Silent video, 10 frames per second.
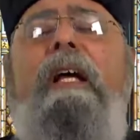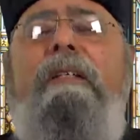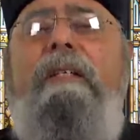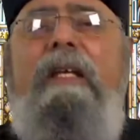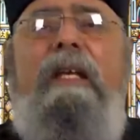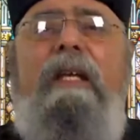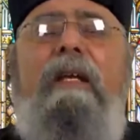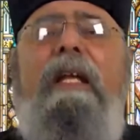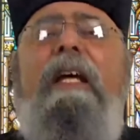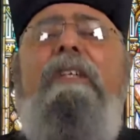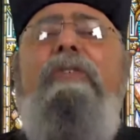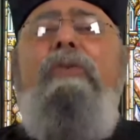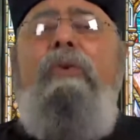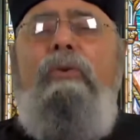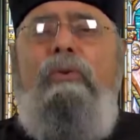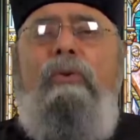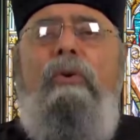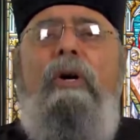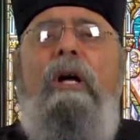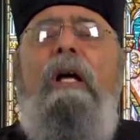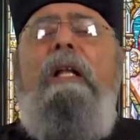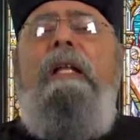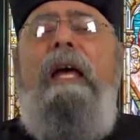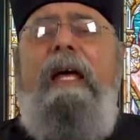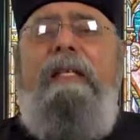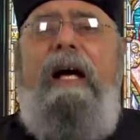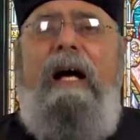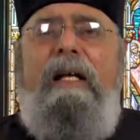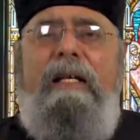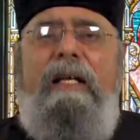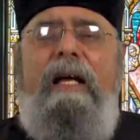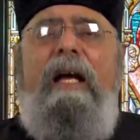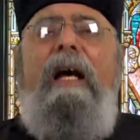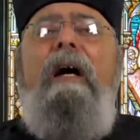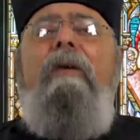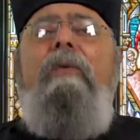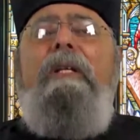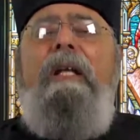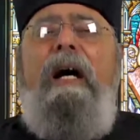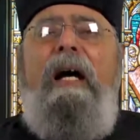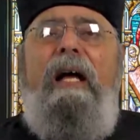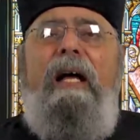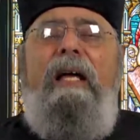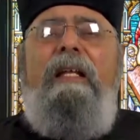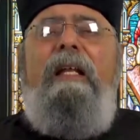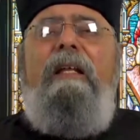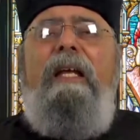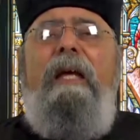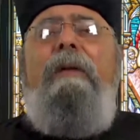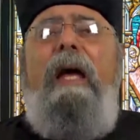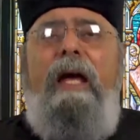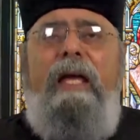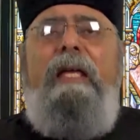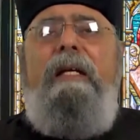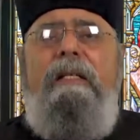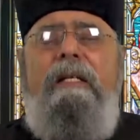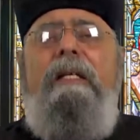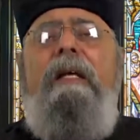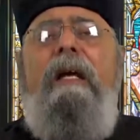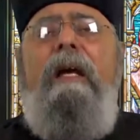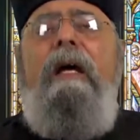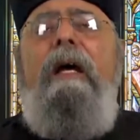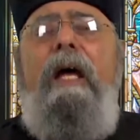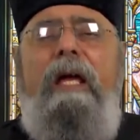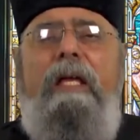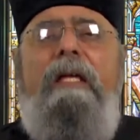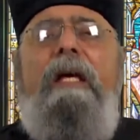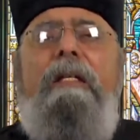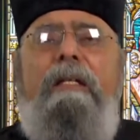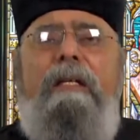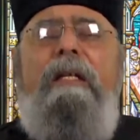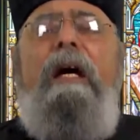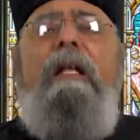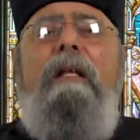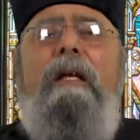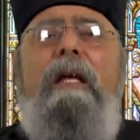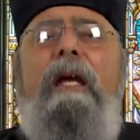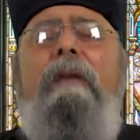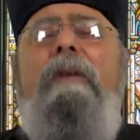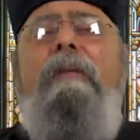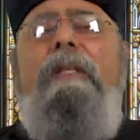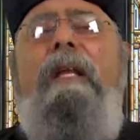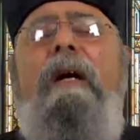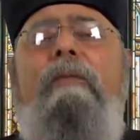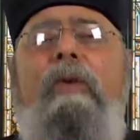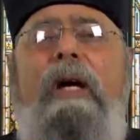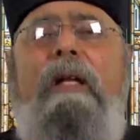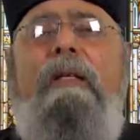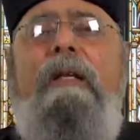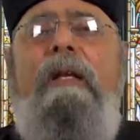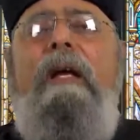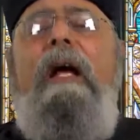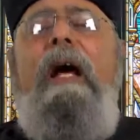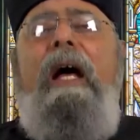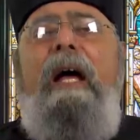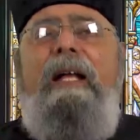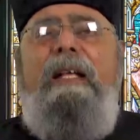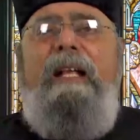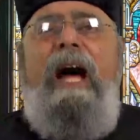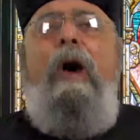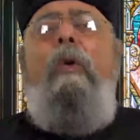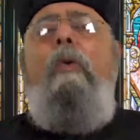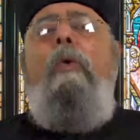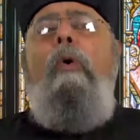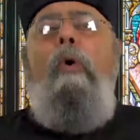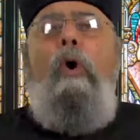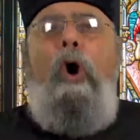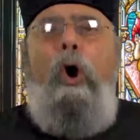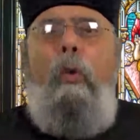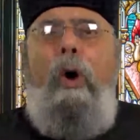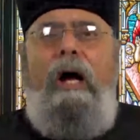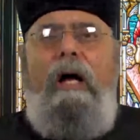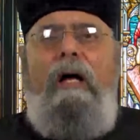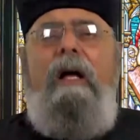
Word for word: قد ايه لكن صوته نادى عليها ودعاها الى القيامه هي دي هي دي القيامه من الاموات انه هو